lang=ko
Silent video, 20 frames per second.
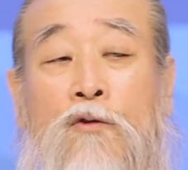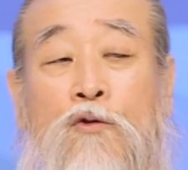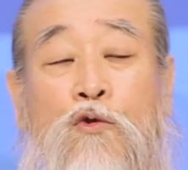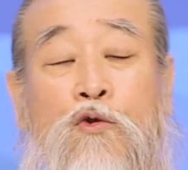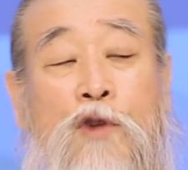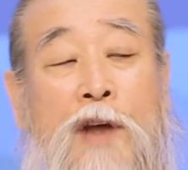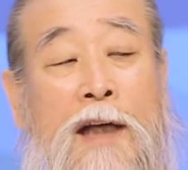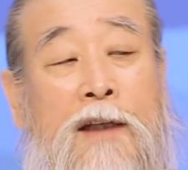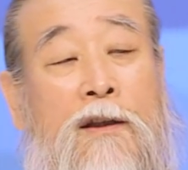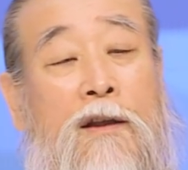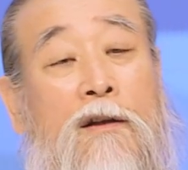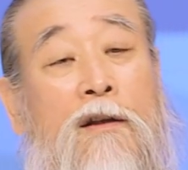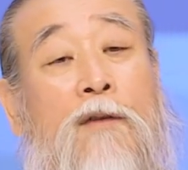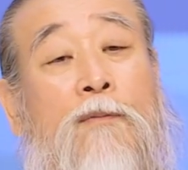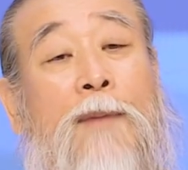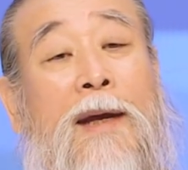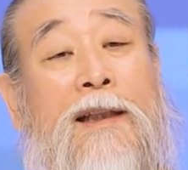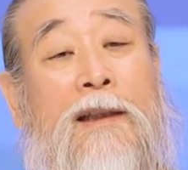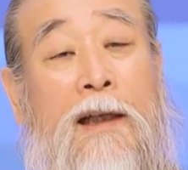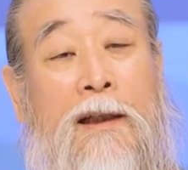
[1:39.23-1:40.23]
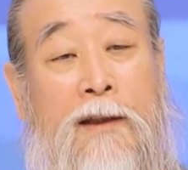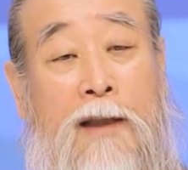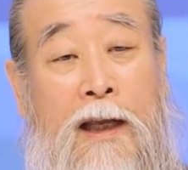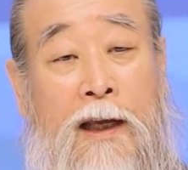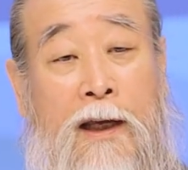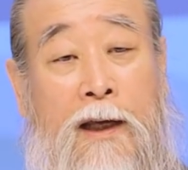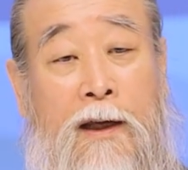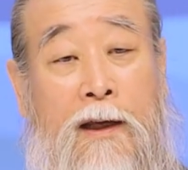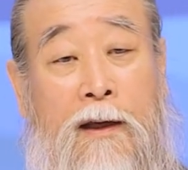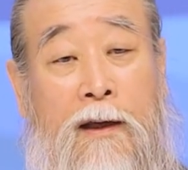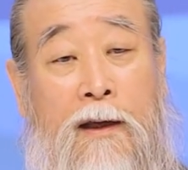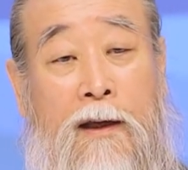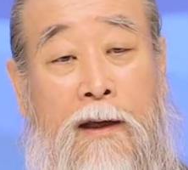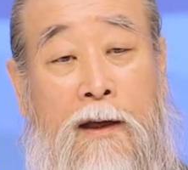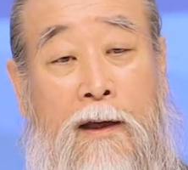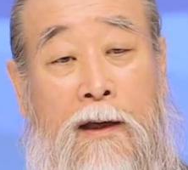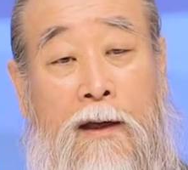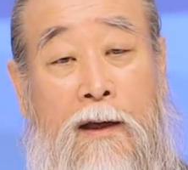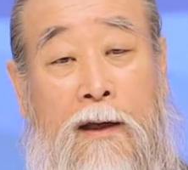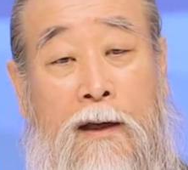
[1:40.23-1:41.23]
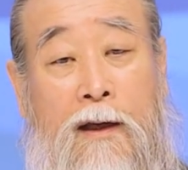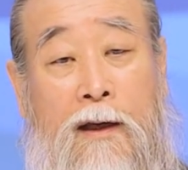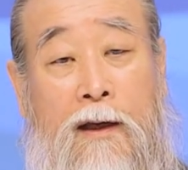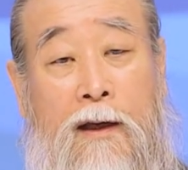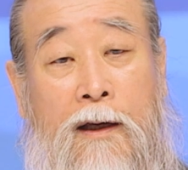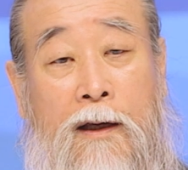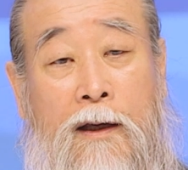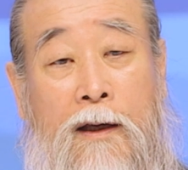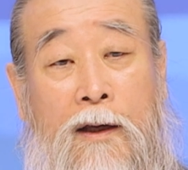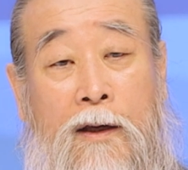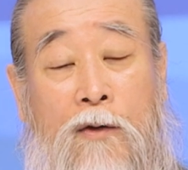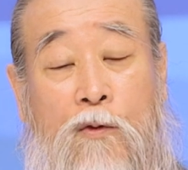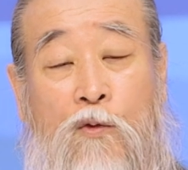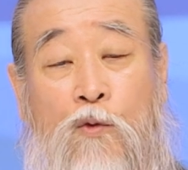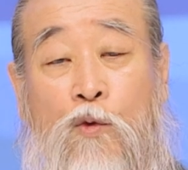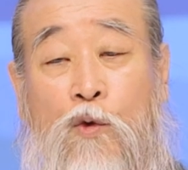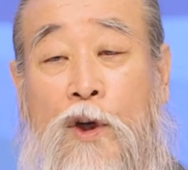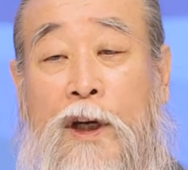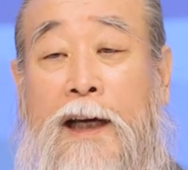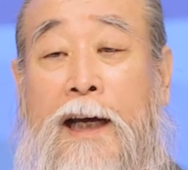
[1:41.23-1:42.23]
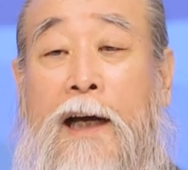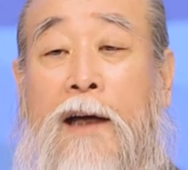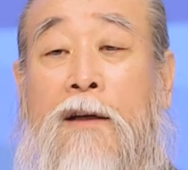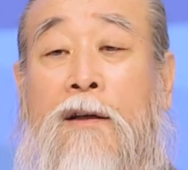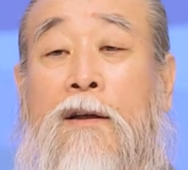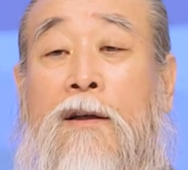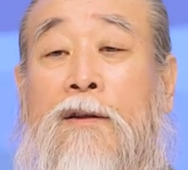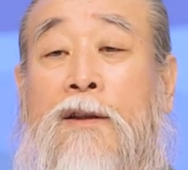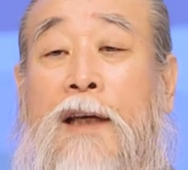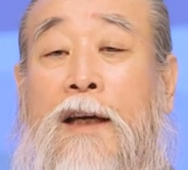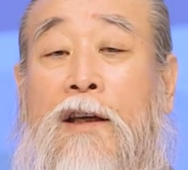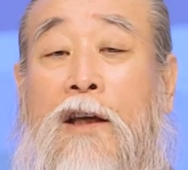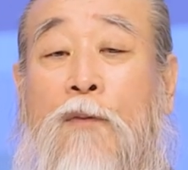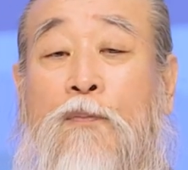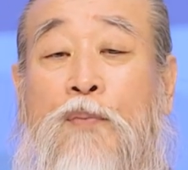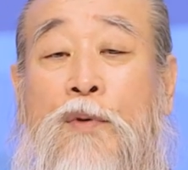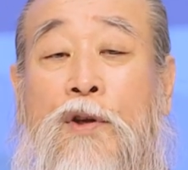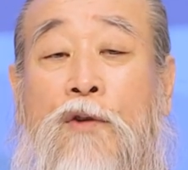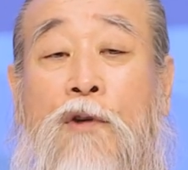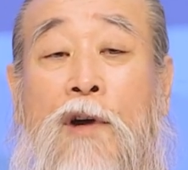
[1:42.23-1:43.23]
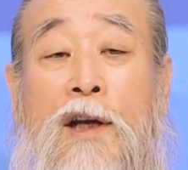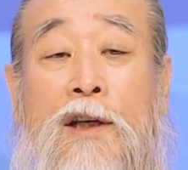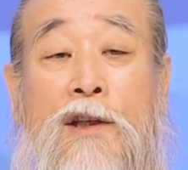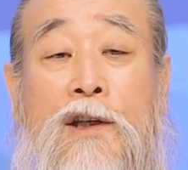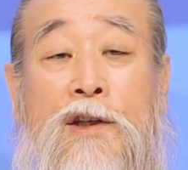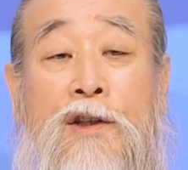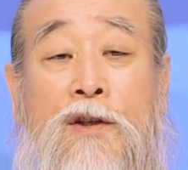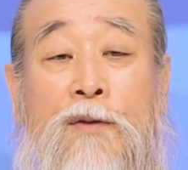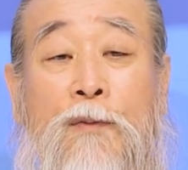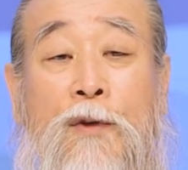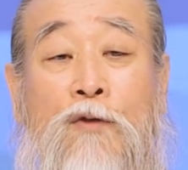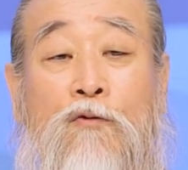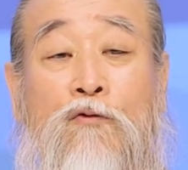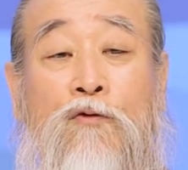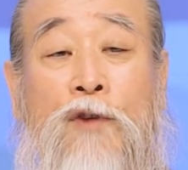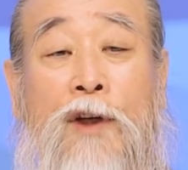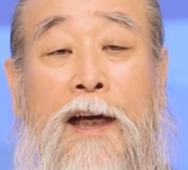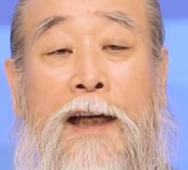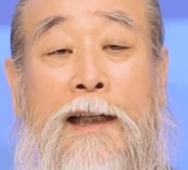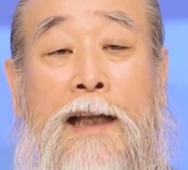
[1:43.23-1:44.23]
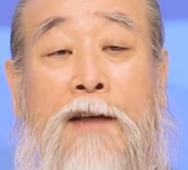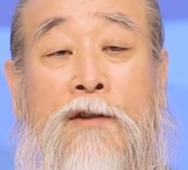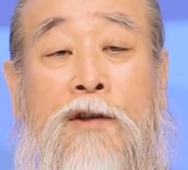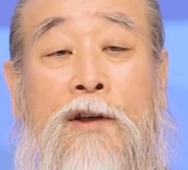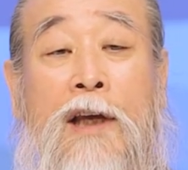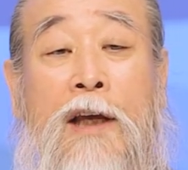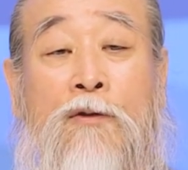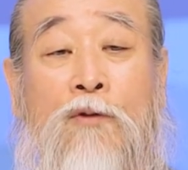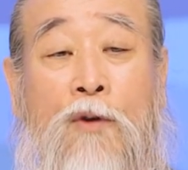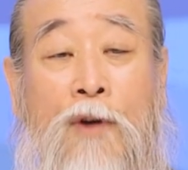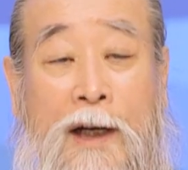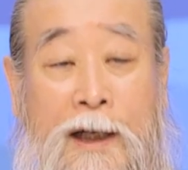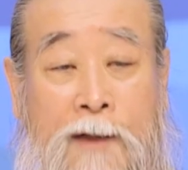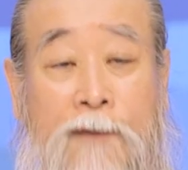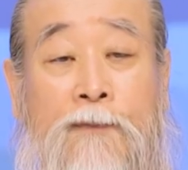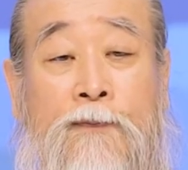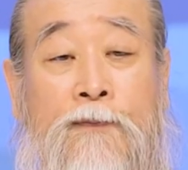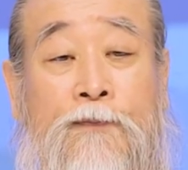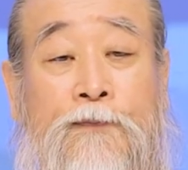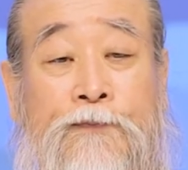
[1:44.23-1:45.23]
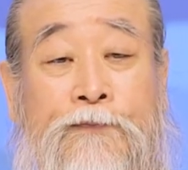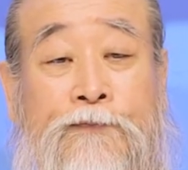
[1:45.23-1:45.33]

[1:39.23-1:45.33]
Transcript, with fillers: 수장들을 만날 때 우리가 그 사회에 필요한 게 있으면 우리가 나서겠노라.